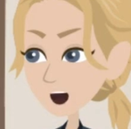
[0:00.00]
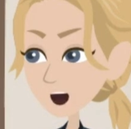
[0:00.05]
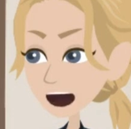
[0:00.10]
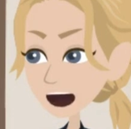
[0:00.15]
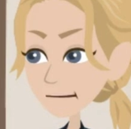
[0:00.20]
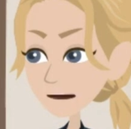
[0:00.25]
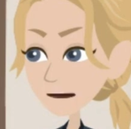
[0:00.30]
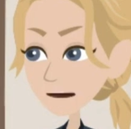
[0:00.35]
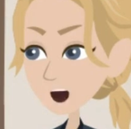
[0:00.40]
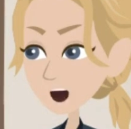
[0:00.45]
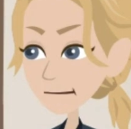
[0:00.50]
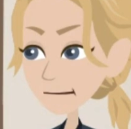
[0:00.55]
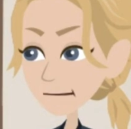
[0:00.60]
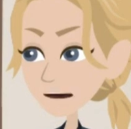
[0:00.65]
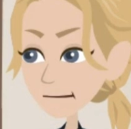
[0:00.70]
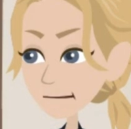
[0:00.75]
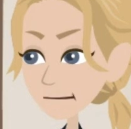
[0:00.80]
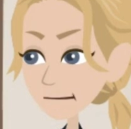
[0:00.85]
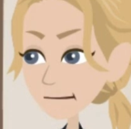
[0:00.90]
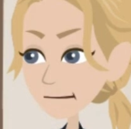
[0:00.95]
の子の貯
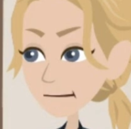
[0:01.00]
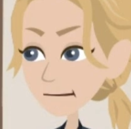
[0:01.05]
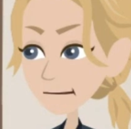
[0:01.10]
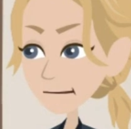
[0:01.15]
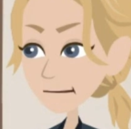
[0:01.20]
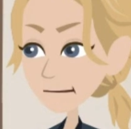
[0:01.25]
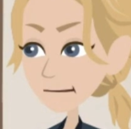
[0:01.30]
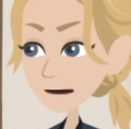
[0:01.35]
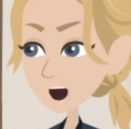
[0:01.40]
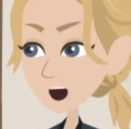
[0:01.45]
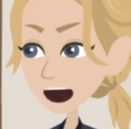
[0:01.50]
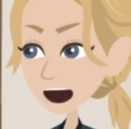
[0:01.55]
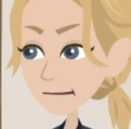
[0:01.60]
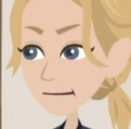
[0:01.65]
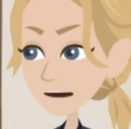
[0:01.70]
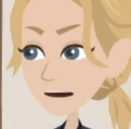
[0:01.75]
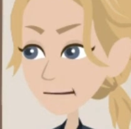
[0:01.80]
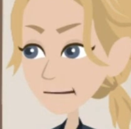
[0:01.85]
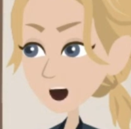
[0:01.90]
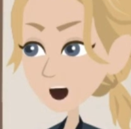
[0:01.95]
金を取り崩す
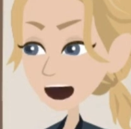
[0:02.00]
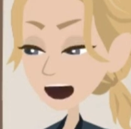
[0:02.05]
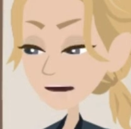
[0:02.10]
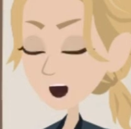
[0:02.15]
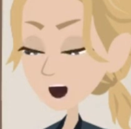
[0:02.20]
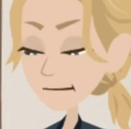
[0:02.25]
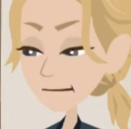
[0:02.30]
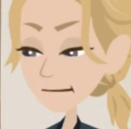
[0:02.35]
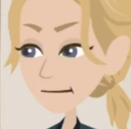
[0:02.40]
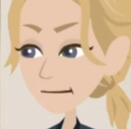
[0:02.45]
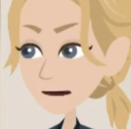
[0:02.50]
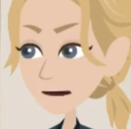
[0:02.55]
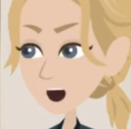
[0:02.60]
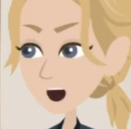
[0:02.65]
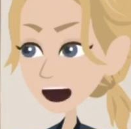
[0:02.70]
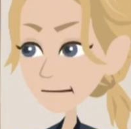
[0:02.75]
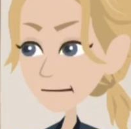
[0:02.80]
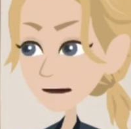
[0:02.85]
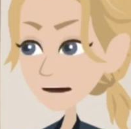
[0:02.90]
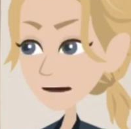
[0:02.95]
か、生
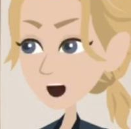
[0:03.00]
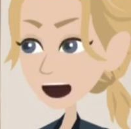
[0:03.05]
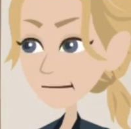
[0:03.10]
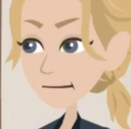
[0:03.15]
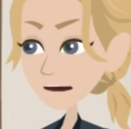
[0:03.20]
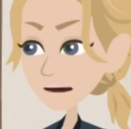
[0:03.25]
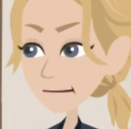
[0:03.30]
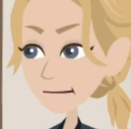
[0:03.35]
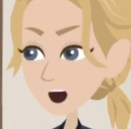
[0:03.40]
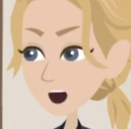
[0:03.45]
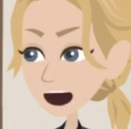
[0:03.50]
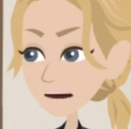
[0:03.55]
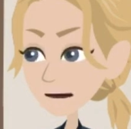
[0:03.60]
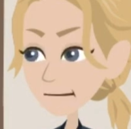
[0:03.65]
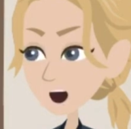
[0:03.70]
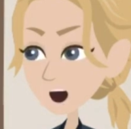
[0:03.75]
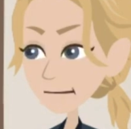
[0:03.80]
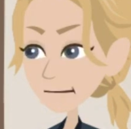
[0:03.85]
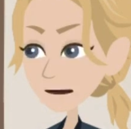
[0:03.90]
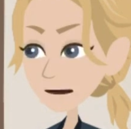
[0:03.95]
活を切り詰めるか、
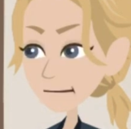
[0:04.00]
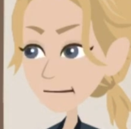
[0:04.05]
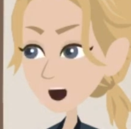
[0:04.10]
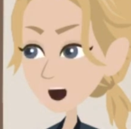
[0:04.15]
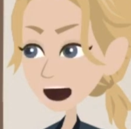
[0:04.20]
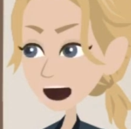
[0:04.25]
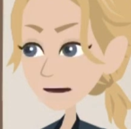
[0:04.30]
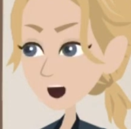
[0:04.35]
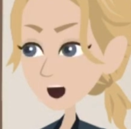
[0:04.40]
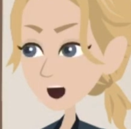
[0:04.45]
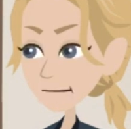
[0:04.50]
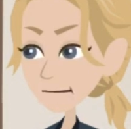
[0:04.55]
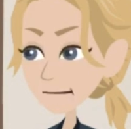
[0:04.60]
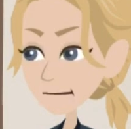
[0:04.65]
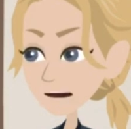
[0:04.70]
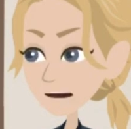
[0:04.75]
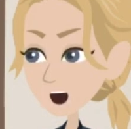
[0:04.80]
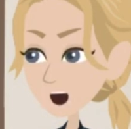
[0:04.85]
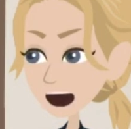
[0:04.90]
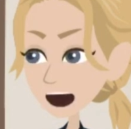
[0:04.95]
そんな
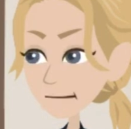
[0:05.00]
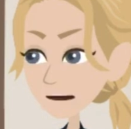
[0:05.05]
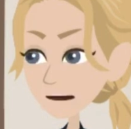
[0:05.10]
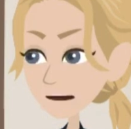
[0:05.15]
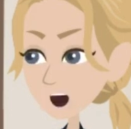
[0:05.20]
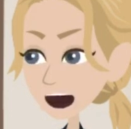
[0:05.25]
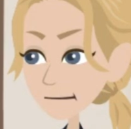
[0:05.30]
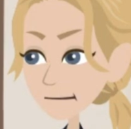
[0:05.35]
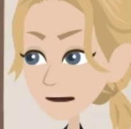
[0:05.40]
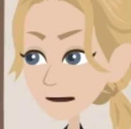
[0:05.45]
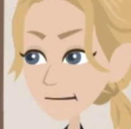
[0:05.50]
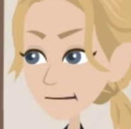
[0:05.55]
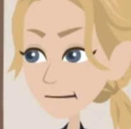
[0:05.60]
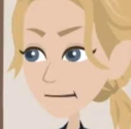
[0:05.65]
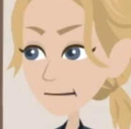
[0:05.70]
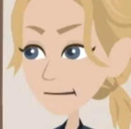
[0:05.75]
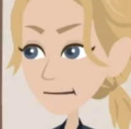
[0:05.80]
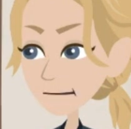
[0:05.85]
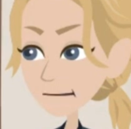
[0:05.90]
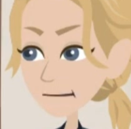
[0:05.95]
風に後ろ
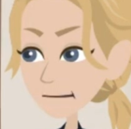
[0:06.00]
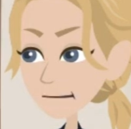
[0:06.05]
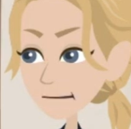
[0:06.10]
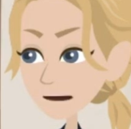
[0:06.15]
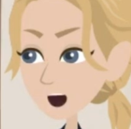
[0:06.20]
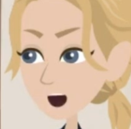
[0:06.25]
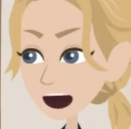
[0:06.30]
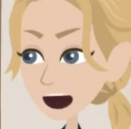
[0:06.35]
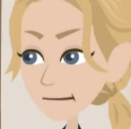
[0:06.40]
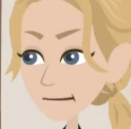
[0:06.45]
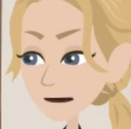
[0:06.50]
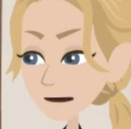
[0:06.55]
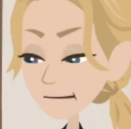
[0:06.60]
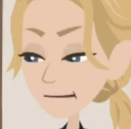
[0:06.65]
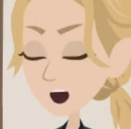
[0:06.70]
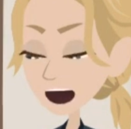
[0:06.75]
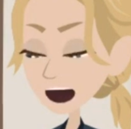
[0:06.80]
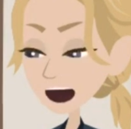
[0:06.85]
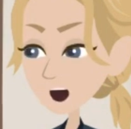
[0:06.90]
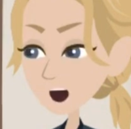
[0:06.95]
向きに捉える
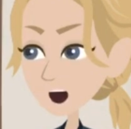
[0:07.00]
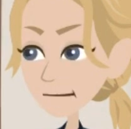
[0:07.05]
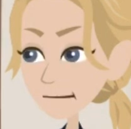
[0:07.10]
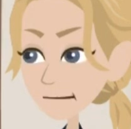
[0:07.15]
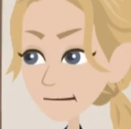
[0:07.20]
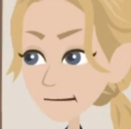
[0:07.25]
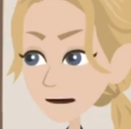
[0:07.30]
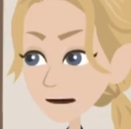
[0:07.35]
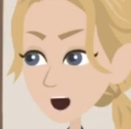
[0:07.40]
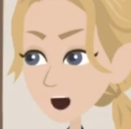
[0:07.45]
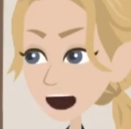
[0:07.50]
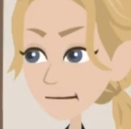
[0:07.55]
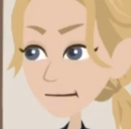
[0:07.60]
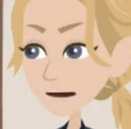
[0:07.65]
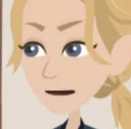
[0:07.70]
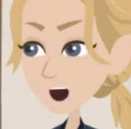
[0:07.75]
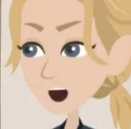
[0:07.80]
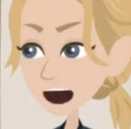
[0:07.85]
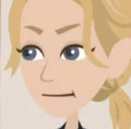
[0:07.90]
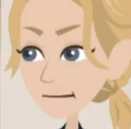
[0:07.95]
と、日々の暮
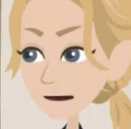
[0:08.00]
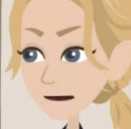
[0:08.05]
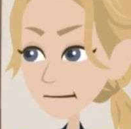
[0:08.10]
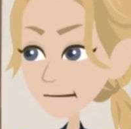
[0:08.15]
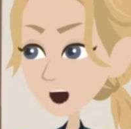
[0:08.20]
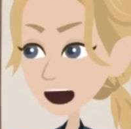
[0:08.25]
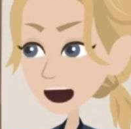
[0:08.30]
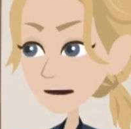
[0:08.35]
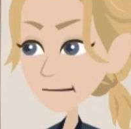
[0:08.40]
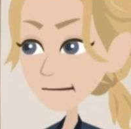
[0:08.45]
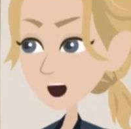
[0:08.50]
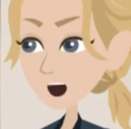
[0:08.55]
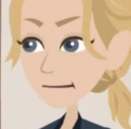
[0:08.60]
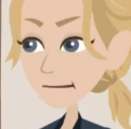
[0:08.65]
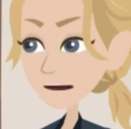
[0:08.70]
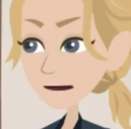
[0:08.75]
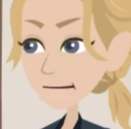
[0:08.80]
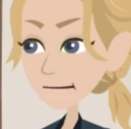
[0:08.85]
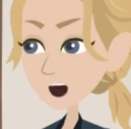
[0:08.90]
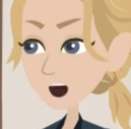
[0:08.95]
らしはどんど
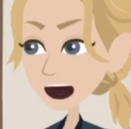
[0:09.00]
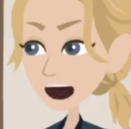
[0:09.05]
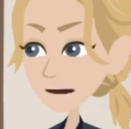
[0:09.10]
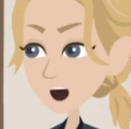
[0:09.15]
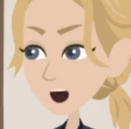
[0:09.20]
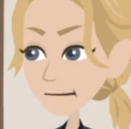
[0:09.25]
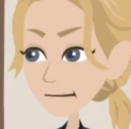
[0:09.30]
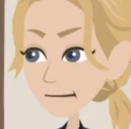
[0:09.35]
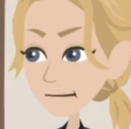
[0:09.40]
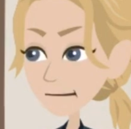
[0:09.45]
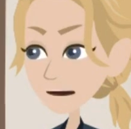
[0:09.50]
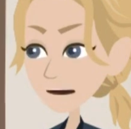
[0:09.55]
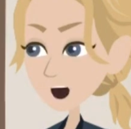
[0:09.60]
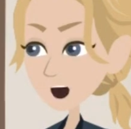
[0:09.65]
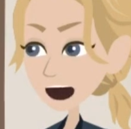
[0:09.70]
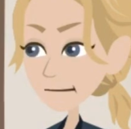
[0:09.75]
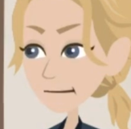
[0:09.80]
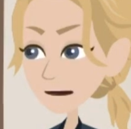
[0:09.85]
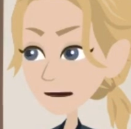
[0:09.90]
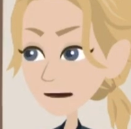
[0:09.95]
ん暗くなってい
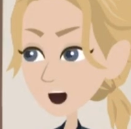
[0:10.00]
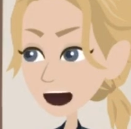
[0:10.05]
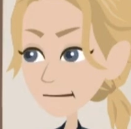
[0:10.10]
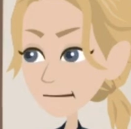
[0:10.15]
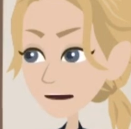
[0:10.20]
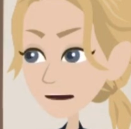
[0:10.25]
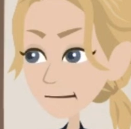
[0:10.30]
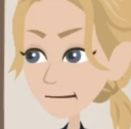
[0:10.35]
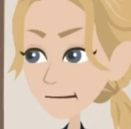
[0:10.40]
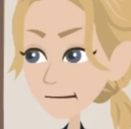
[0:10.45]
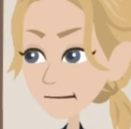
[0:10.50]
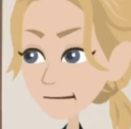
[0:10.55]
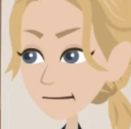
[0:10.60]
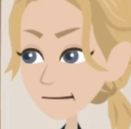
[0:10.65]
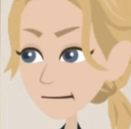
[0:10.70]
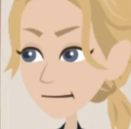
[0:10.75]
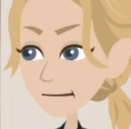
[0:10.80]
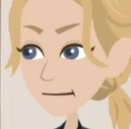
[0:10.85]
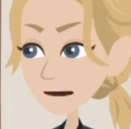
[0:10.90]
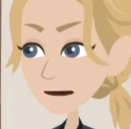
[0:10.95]
き、より
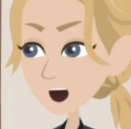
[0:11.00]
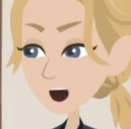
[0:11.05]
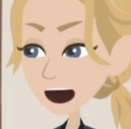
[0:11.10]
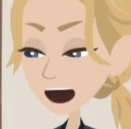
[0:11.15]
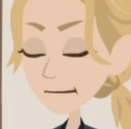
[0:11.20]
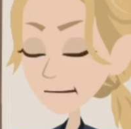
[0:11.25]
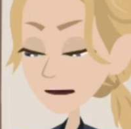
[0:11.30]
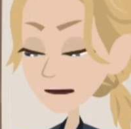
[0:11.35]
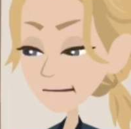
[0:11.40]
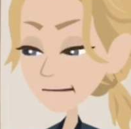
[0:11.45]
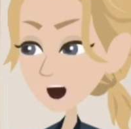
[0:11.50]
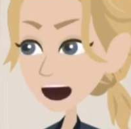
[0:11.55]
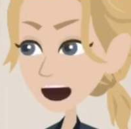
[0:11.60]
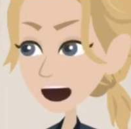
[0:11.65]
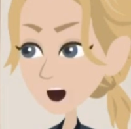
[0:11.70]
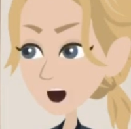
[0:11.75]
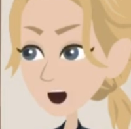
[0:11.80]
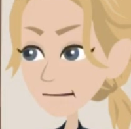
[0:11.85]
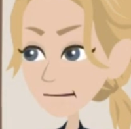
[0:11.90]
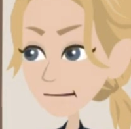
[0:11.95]
長くなった老
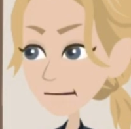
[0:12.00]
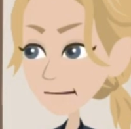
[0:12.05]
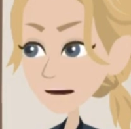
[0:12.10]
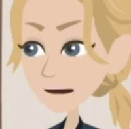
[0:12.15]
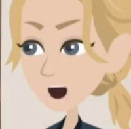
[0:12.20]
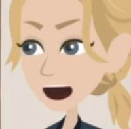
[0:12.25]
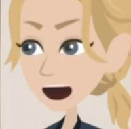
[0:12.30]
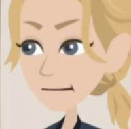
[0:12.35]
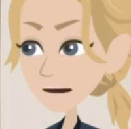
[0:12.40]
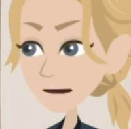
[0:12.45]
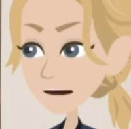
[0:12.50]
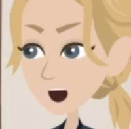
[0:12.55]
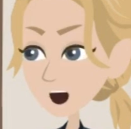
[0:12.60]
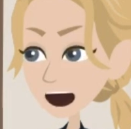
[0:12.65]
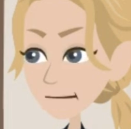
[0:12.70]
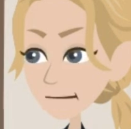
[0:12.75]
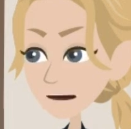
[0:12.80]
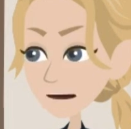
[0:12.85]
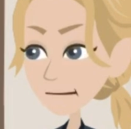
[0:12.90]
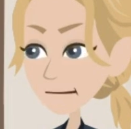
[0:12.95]
後をそんな風
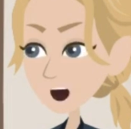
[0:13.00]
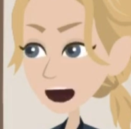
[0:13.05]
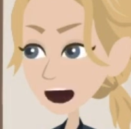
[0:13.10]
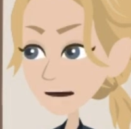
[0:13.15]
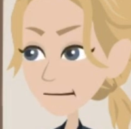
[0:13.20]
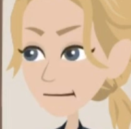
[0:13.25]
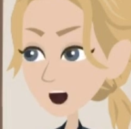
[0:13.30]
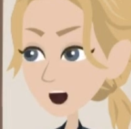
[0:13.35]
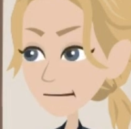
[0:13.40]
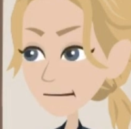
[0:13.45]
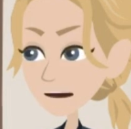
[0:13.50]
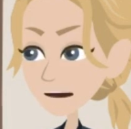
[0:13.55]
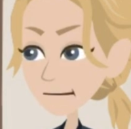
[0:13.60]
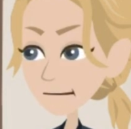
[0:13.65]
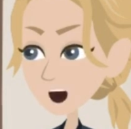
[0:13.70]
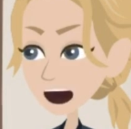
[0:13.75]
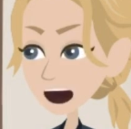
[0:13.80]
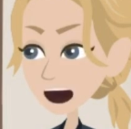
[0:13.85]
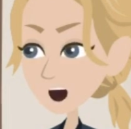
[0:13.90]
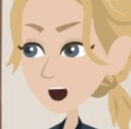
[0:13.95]
に過ごしていくのは
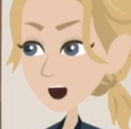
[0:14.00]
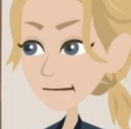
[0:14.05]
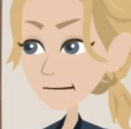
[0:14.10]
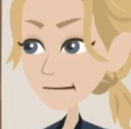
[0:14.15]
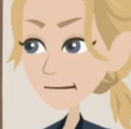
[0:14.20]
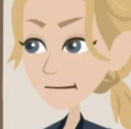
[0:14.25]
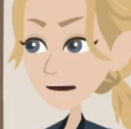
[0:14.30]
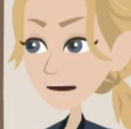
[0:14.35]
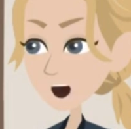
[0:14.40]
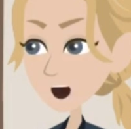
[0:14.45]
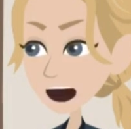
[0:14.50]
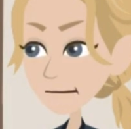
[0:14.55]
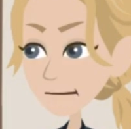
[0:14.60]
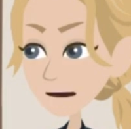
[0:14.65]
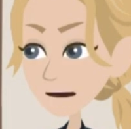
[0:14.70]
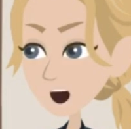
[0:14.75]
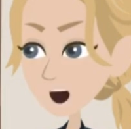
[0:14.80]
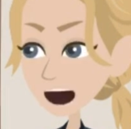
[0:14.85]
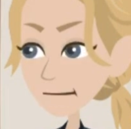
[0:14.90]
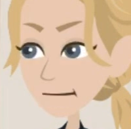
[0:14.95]
辛く
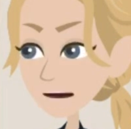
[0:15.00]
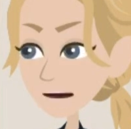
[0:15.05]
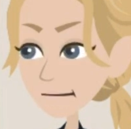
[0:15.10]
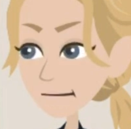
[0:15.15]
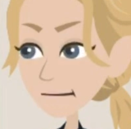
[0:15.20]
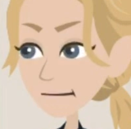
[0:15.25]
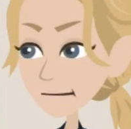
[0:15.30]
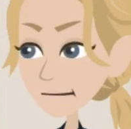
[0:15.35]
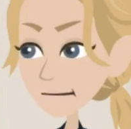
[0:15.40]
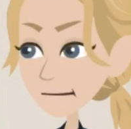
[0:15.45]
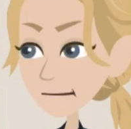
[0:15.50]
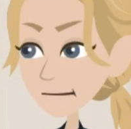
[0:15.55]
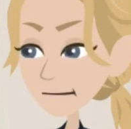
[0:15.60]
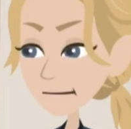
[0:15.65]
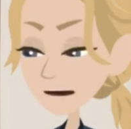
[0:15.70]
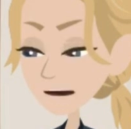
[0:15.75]
苦しいですよね。